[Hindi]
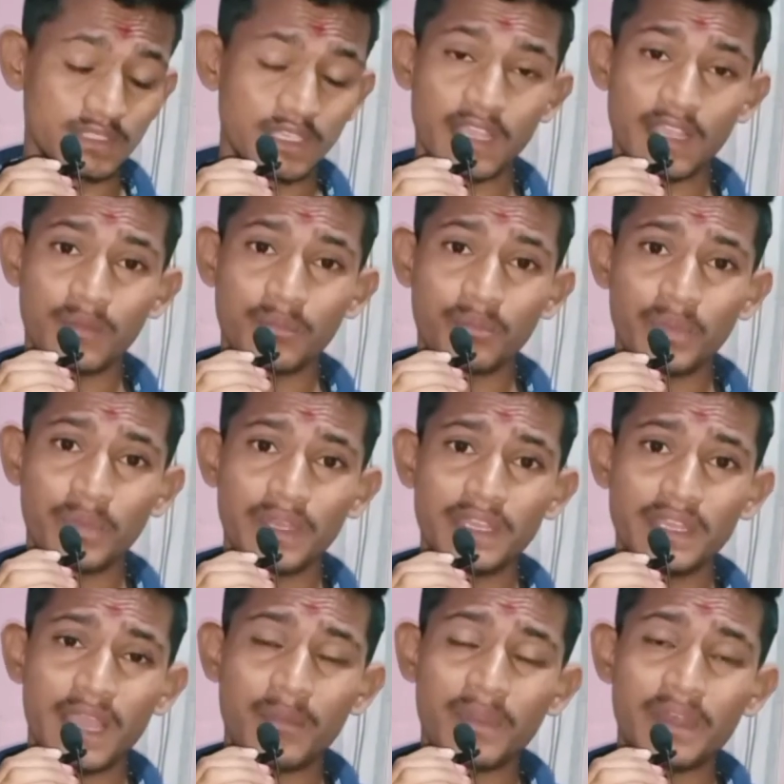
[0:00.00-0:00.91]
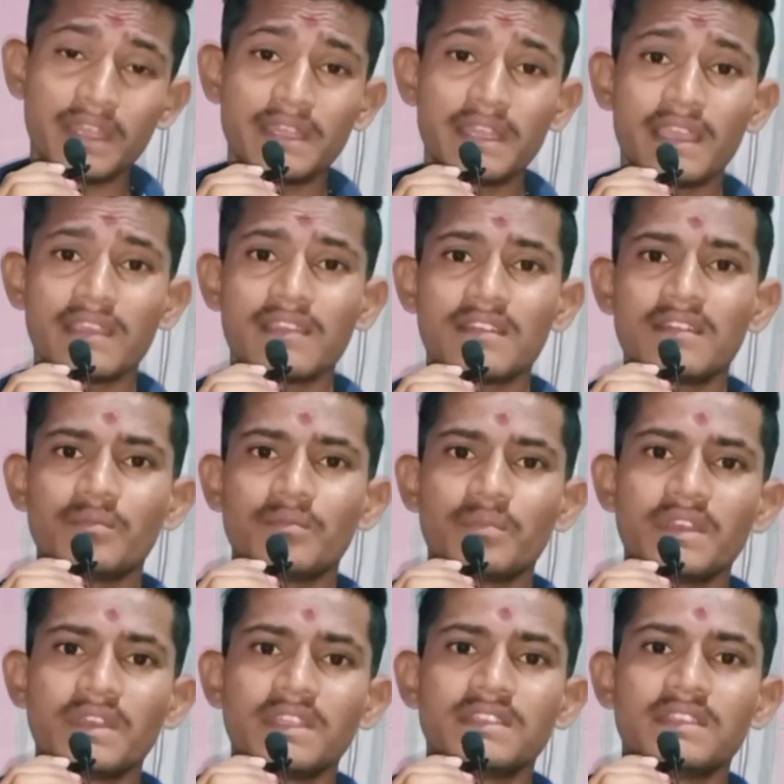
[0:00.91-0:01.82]
ये कंपनी हमारी इंडिया की
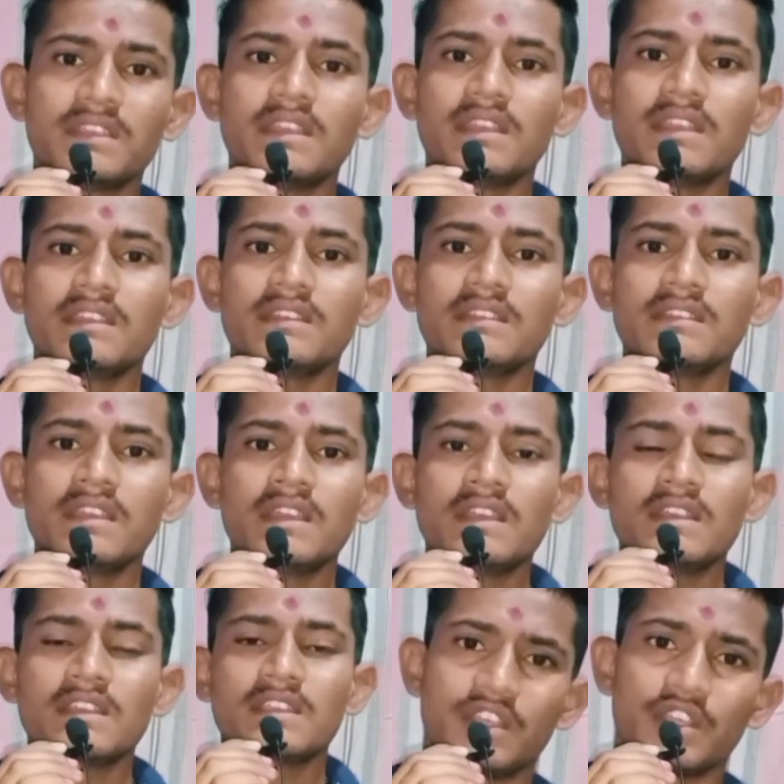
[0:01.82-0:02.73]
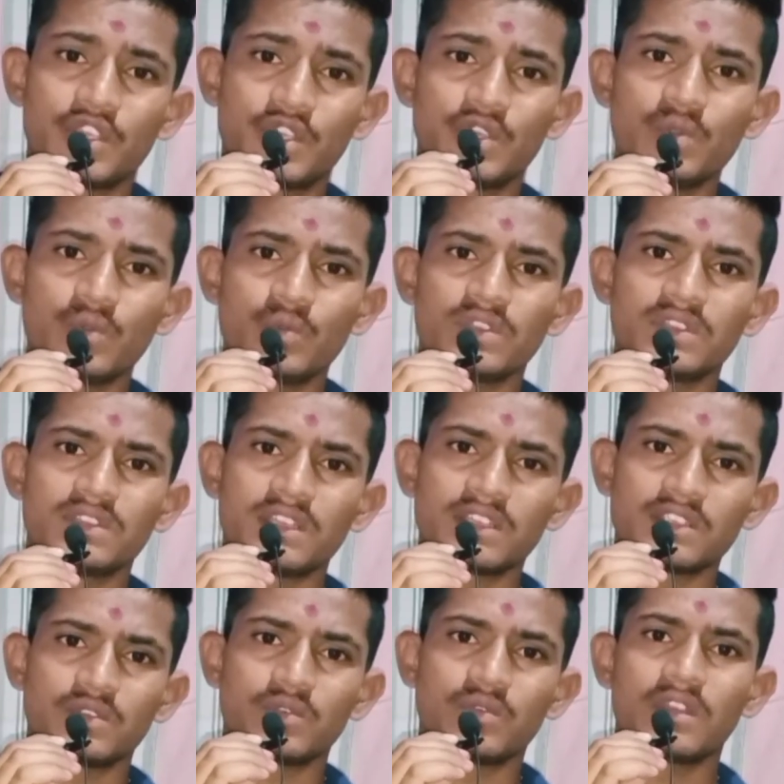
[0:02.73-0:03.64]
कंपनी ये नहीं कि क्यों
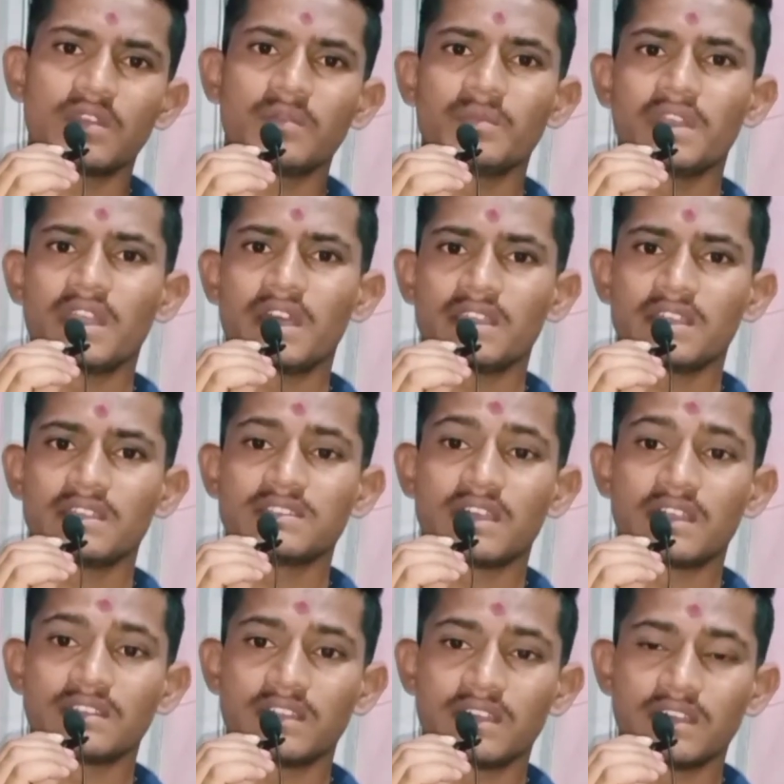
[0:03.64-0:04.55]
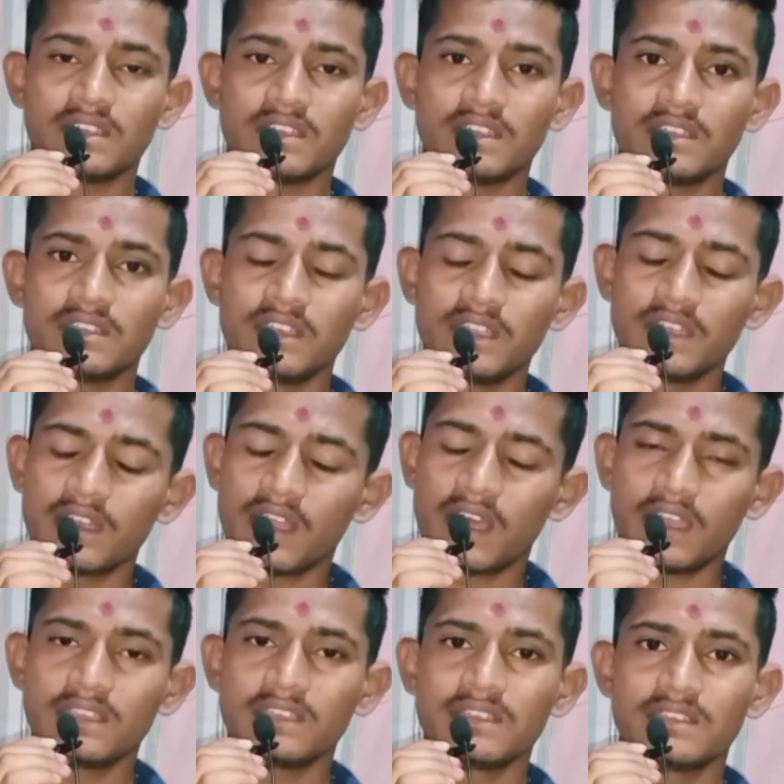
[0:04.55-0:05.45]
इतना शुगर मिलाया जाता है ना
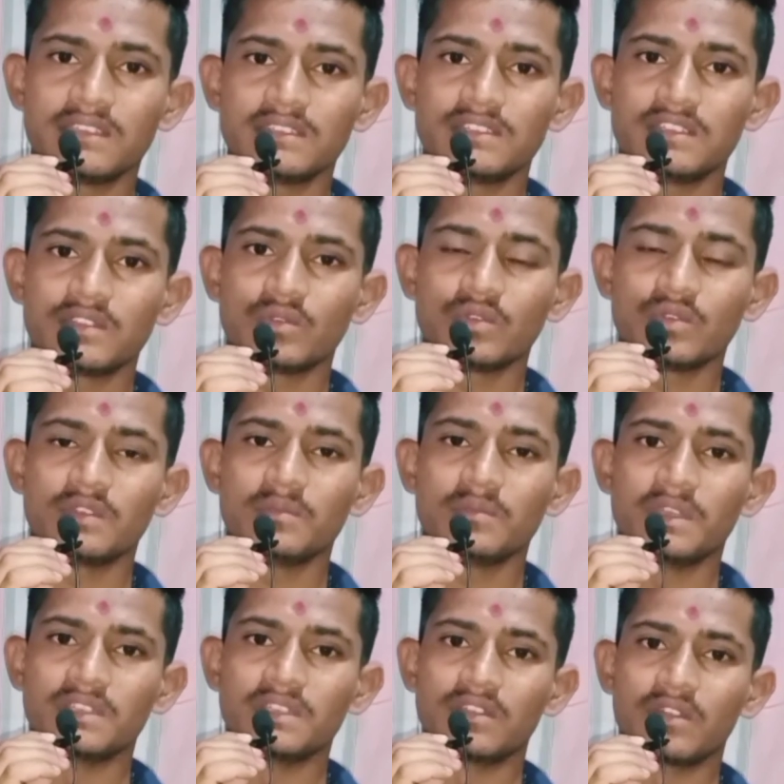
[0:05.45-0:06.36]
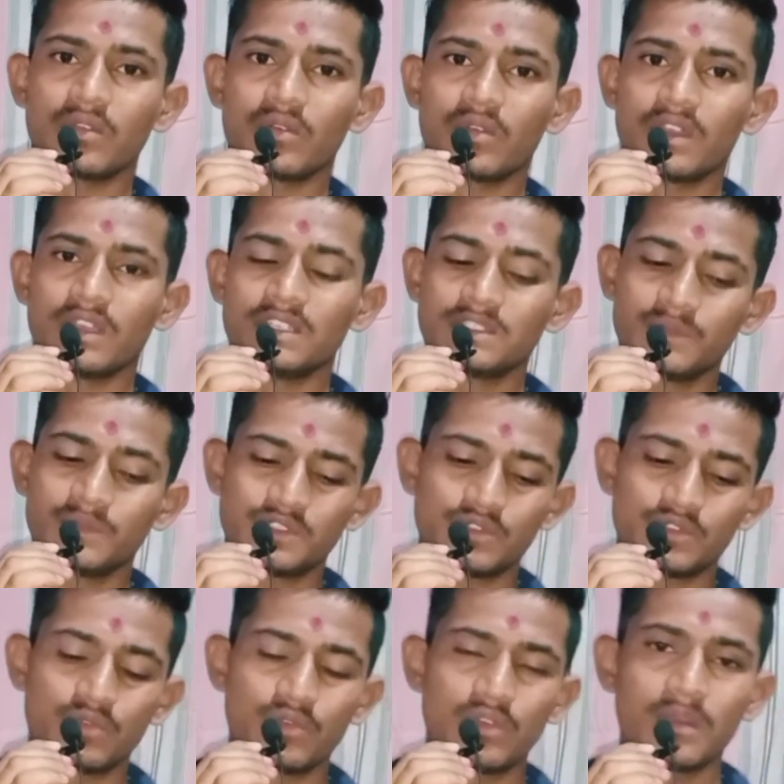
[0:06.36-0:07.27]
लेंगे तो ही अच्छा रहेगा ना ये
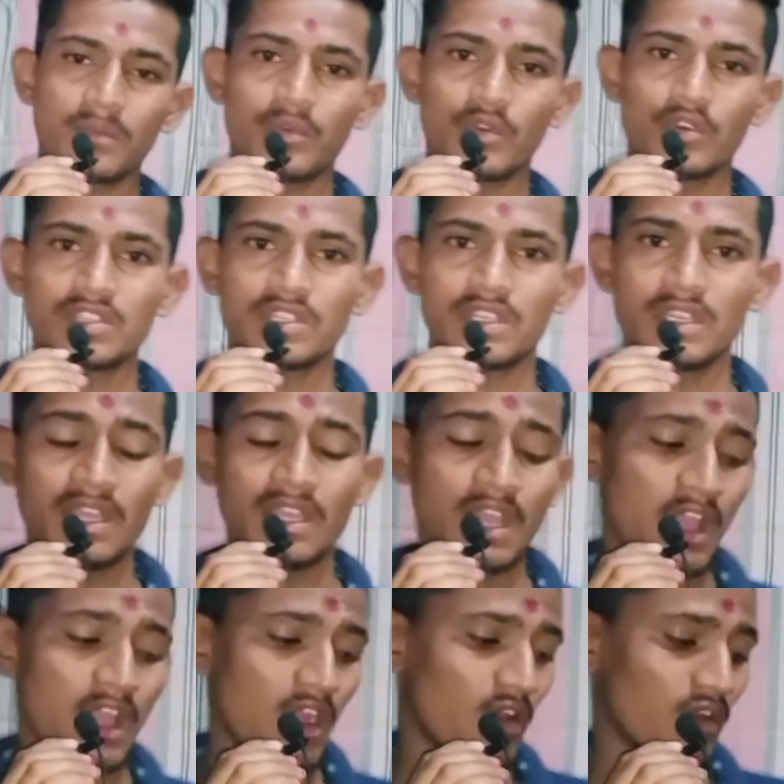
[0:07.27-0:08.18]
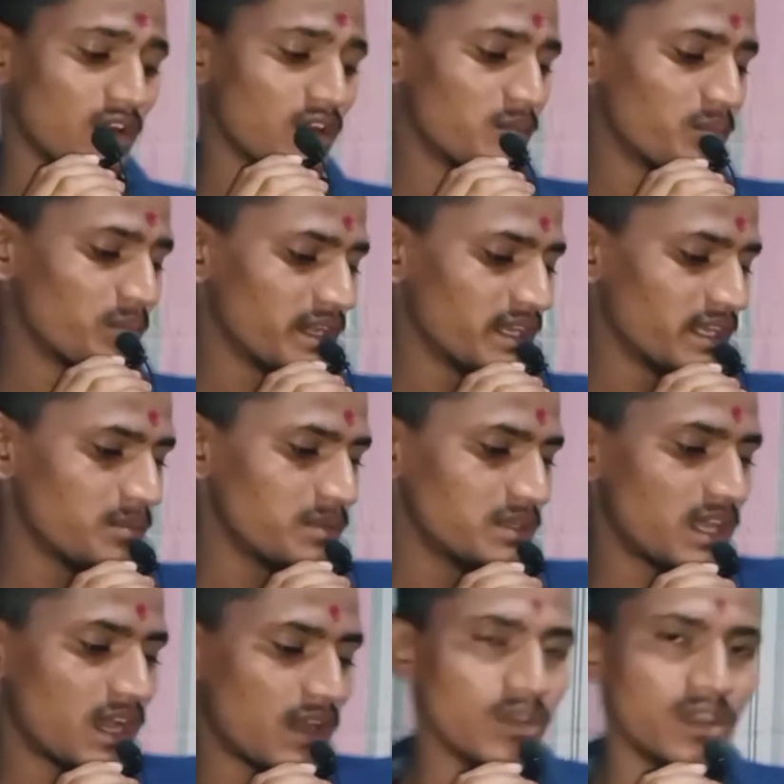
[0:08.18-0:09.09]
शुगर बहुत है और कंपनी ये भी
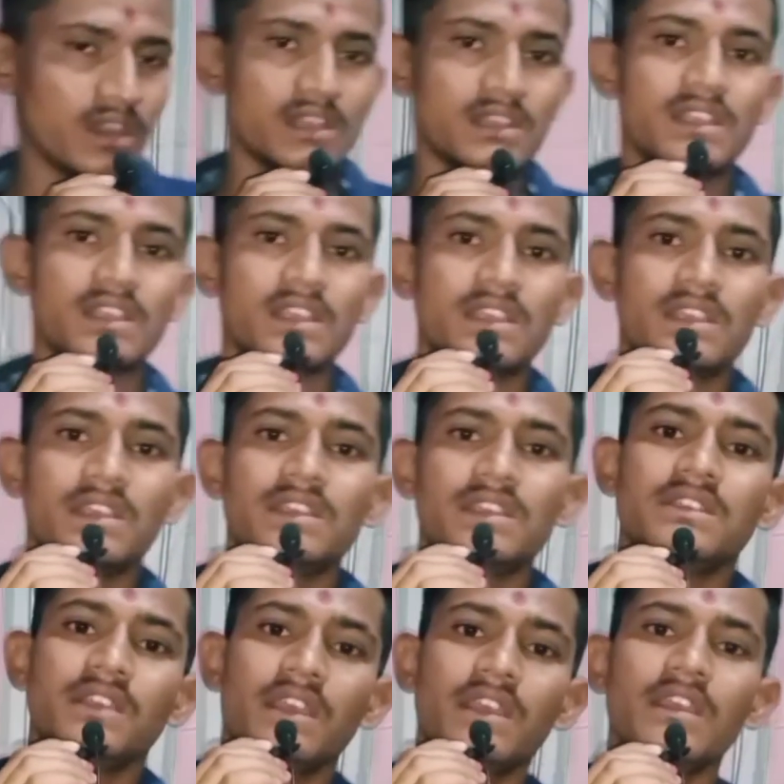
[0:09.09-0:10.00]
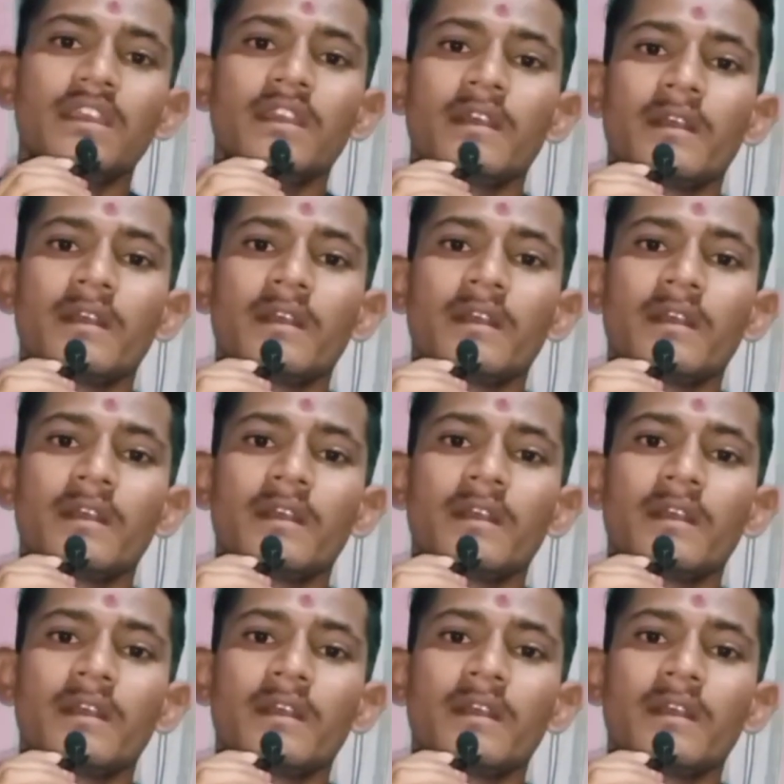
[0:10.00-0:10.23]
दावा करते हैं कि ये